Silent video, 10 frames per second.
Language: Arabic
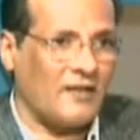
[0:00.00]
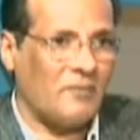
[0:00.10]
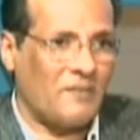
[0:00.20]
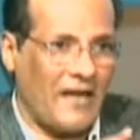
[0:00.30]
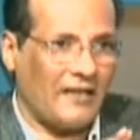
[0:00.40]

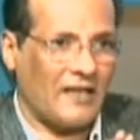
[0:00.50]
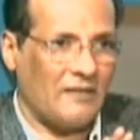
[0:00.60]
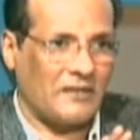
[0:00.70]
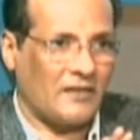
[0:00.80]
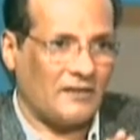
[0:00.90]
بمعنى
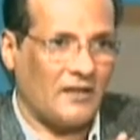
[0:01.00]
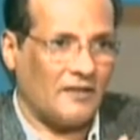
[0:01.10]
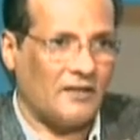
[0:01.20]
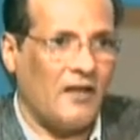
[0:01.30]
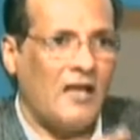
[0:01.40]
كلمة
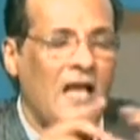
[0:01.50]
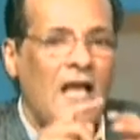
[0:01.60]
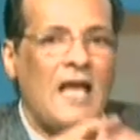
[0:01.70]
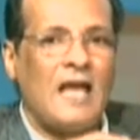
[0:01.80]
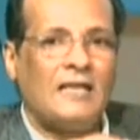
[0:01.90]
خصخصة
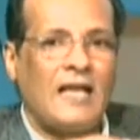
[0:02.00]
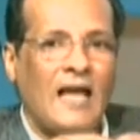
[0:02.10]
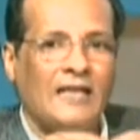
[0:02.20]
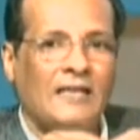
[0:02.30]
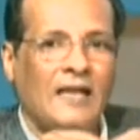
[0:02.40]
آه،
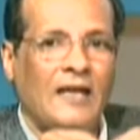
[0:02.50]
لأن